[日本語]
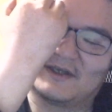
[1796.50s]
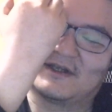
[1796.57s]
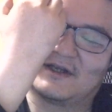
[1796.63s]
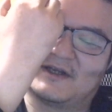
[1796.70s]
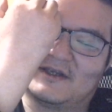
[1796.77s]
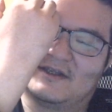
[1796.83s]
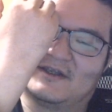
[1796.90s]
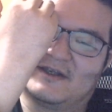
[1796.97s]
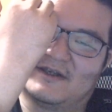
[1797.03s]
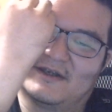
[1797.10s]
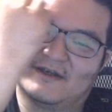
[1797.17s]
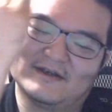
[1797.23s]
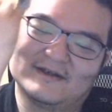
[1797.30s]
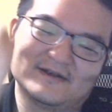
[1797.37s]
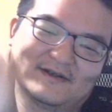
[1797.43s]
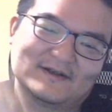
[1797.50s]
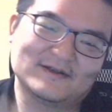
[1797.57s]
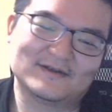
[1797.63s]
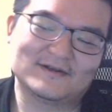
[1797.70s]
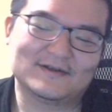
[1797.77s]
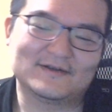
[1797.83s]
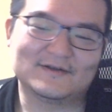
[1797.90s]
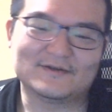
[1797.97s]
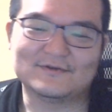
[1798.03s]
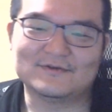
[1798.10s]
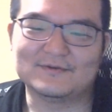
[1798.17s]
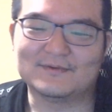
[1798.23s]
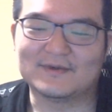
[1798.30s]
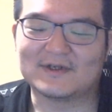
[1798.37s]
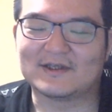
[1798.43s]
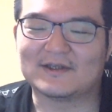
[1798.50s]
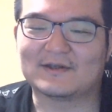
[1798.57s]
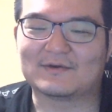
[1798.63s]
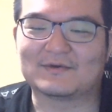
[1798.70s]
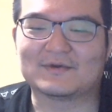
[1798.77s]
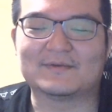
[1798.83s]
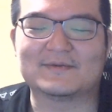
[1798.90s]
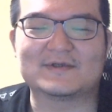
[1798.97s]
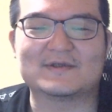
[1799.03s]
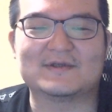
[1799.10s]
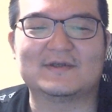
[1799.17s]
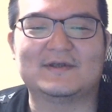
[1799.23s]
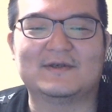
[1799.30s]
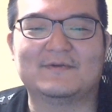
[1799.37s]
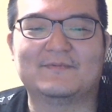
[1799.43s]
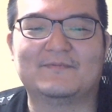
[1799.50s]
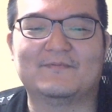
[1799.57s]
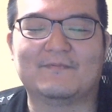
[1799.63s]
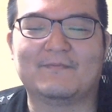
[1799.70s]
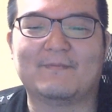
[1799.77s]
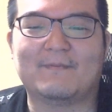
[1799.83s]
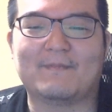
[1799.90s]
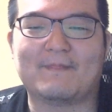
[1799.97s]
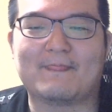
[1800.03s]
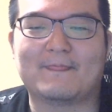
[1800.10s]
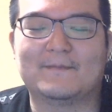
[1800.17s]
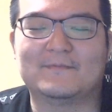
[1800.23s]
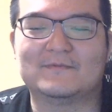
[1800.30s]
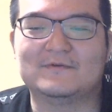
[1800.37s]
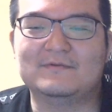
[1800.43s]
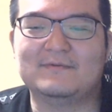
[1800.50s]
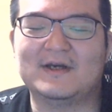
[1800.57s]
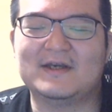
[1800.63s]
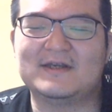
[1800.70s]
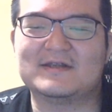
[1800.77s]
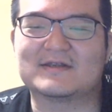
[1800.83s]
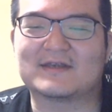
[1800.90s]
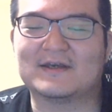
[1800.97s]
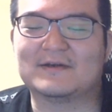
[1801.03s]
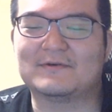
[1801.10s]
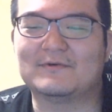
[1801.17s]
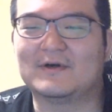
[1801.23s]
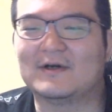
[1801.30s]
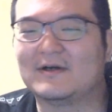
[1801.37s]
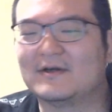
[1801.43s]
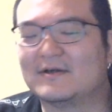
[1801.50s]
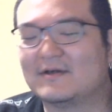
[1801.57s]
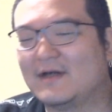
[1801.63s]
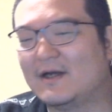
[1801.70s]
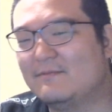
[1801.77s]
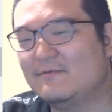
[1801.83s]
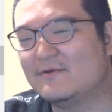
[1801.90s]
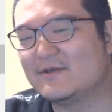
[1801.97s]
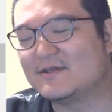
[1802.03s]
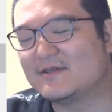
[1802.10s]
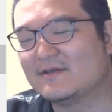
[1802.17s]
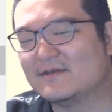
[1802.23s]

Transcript: ないんで、Uber で頼んでますね。Uber Eats 結構アプリ